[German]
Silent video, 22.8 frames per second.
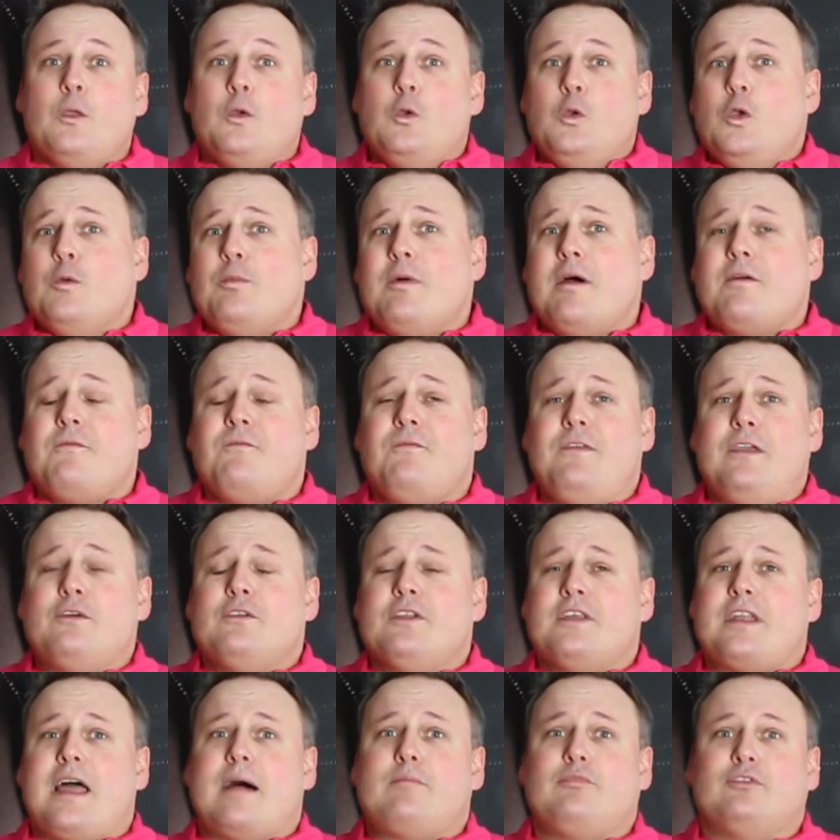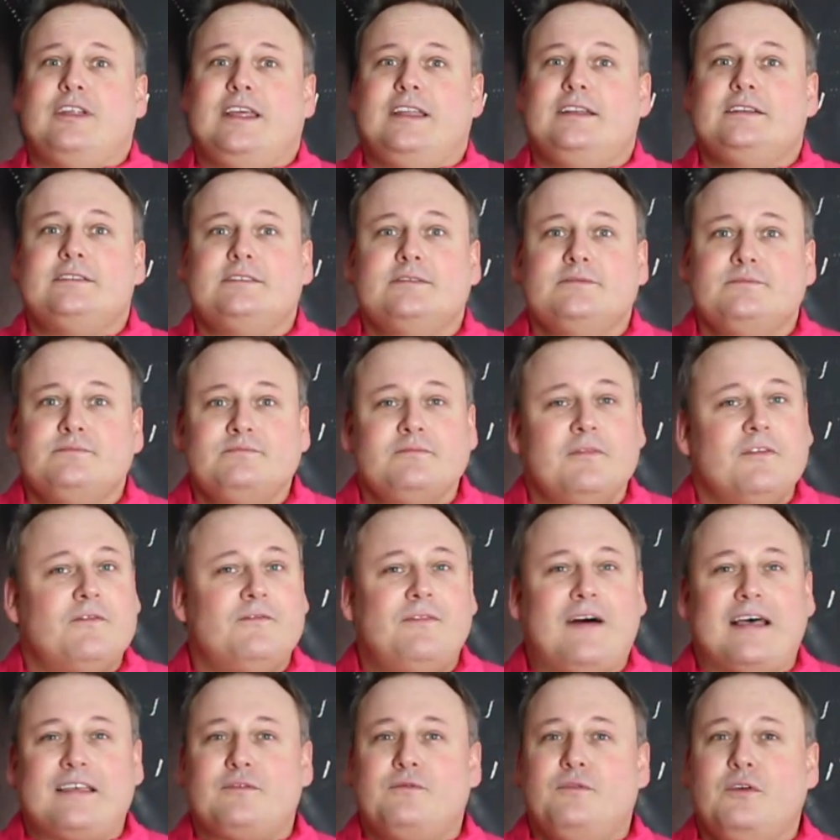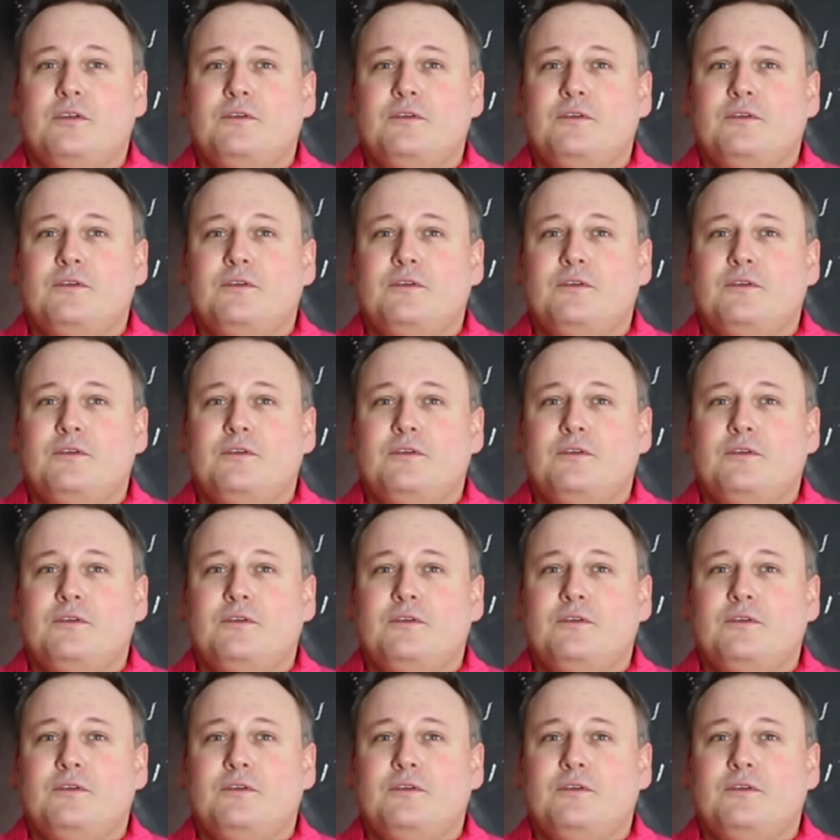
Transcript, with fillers: Über 400 Abonnenten, fast